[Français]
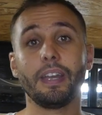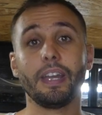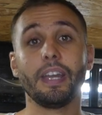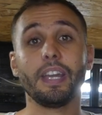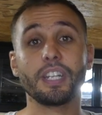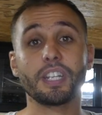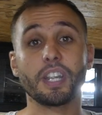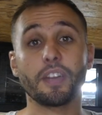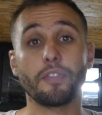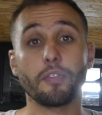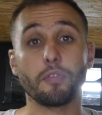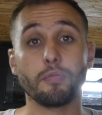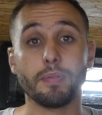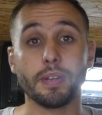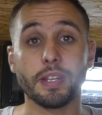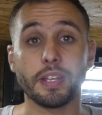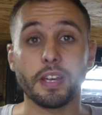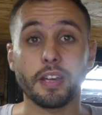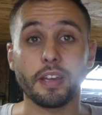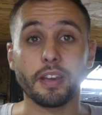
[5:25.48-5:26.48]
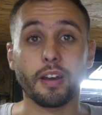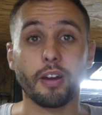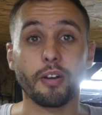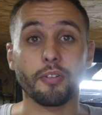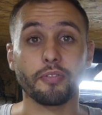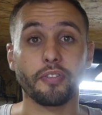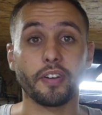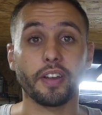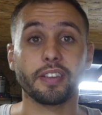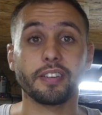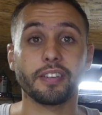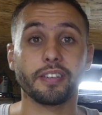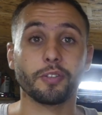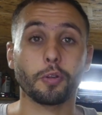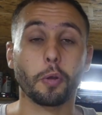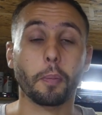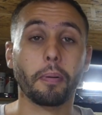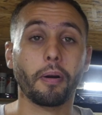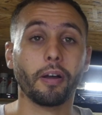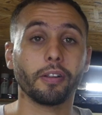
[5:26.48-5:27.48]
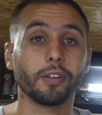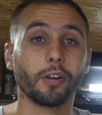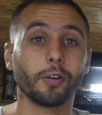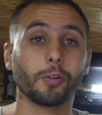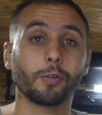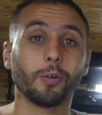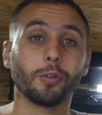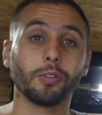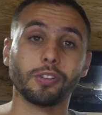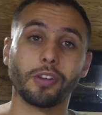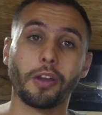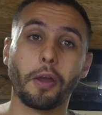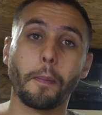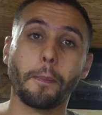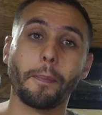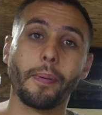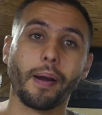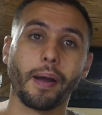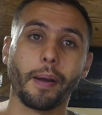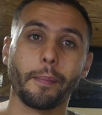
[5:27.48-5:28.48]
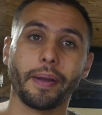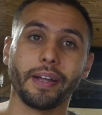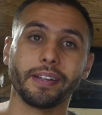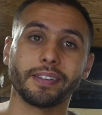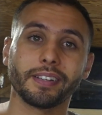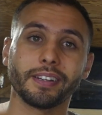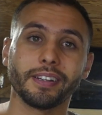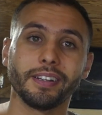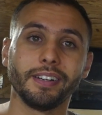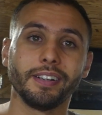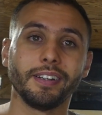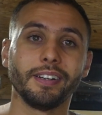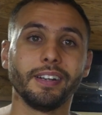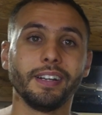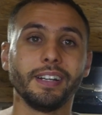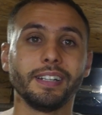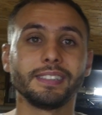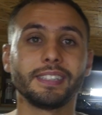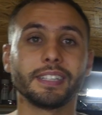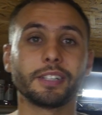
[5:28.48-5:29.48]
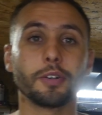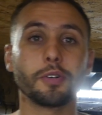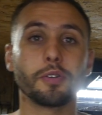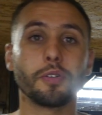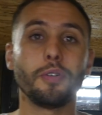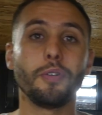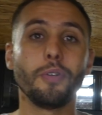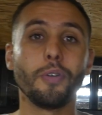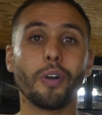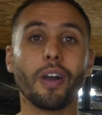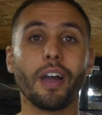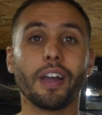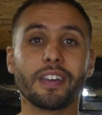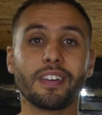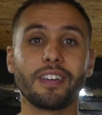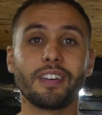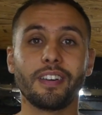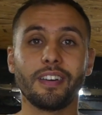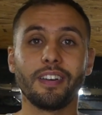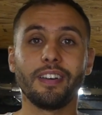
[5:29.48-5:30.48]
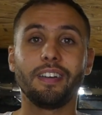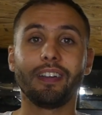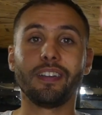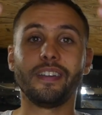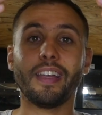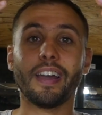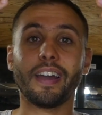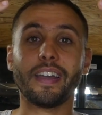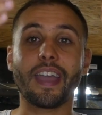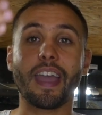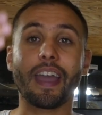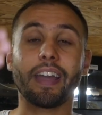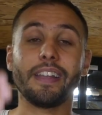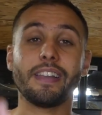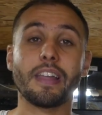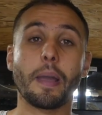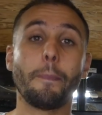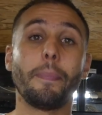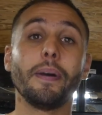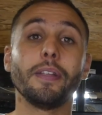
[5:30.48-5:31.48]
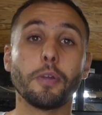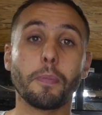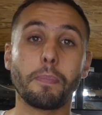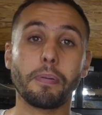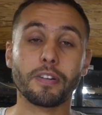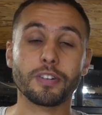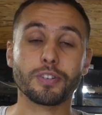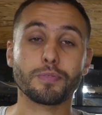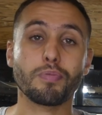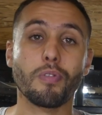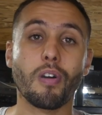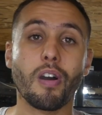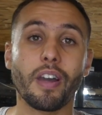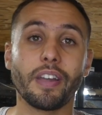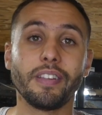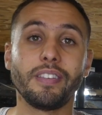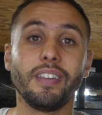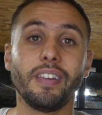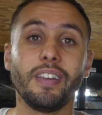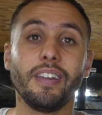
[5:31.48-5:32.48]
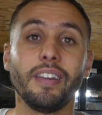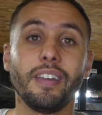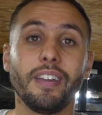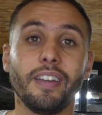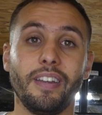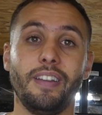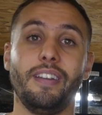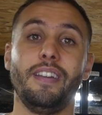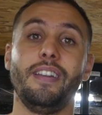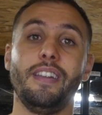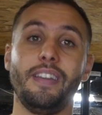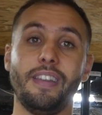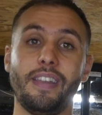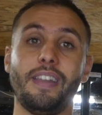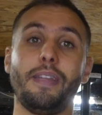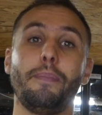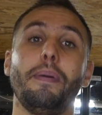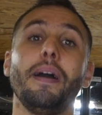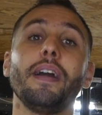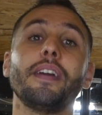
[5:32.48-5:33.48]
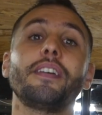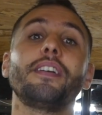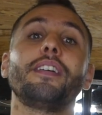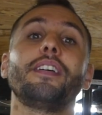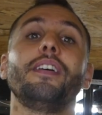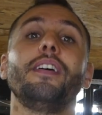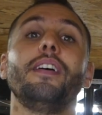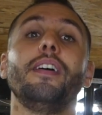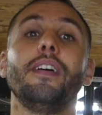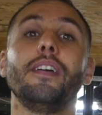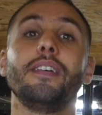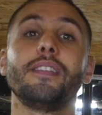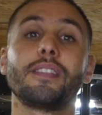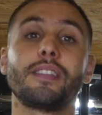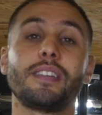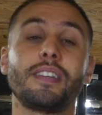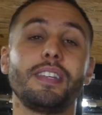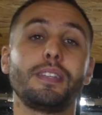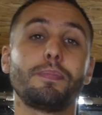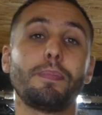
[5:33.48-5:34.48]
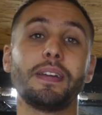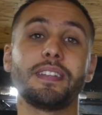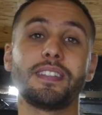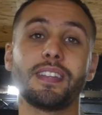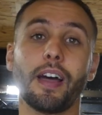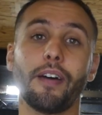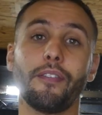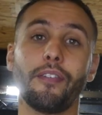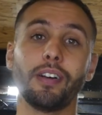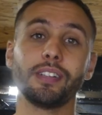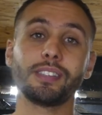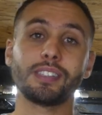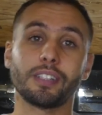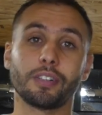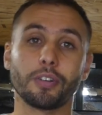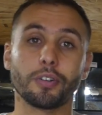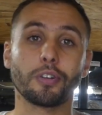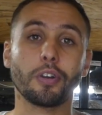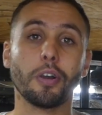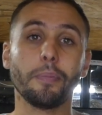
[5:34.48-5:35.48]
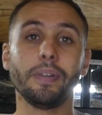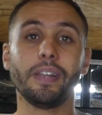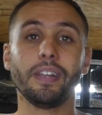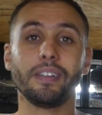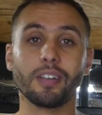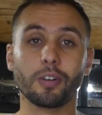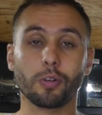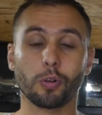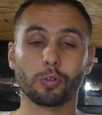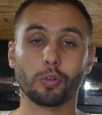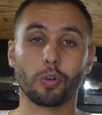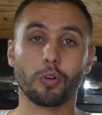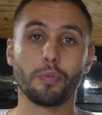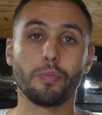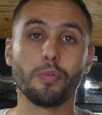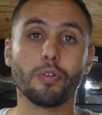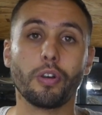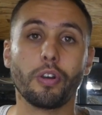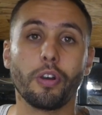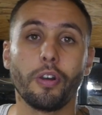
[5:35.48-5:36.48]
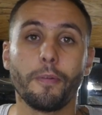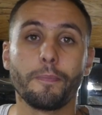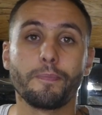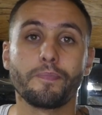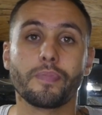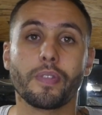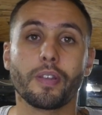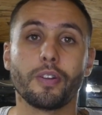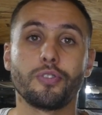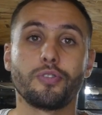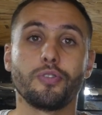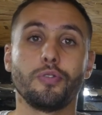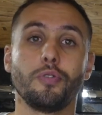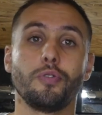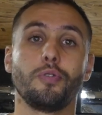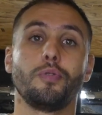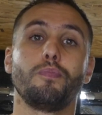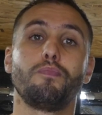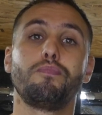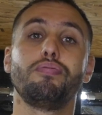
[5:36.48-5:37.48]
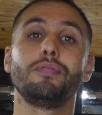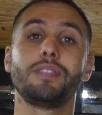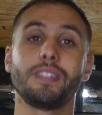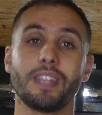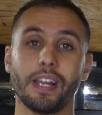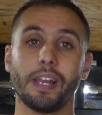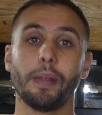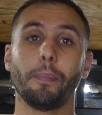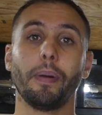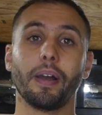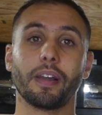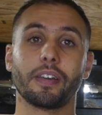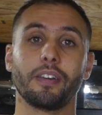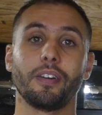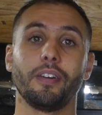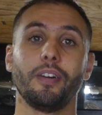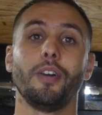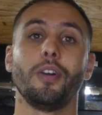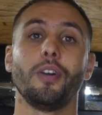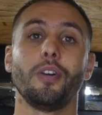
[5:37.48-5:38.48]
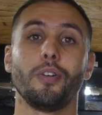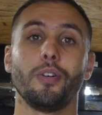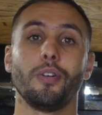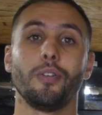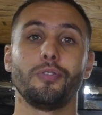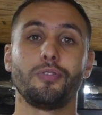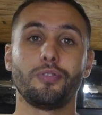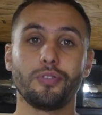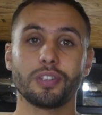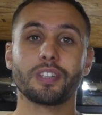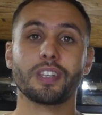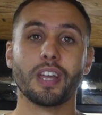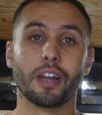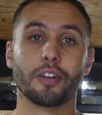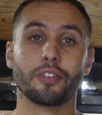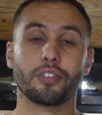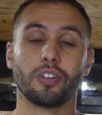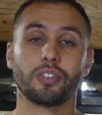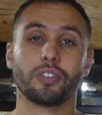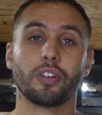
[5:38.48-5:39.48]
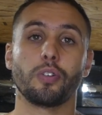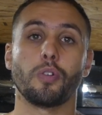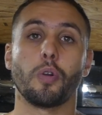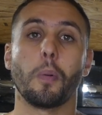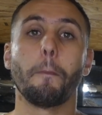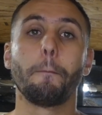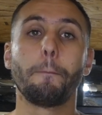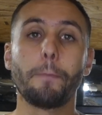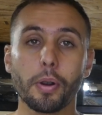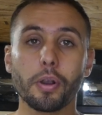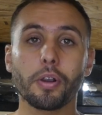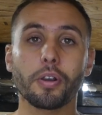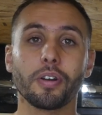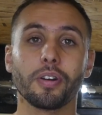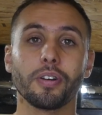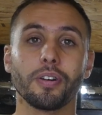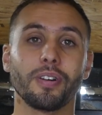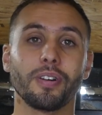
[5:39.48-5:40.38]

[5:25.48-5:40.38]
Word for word: Et j'avais oublié, en fait, de prendre en compte un paramètre. C'est que le rack, derrière, il n'y a pas de planche pour arrêter les bacs. Ce qui se passait avant, c'est que comme il était contre le mur, je poussais les bacs jusqu'à que j'entende le pouc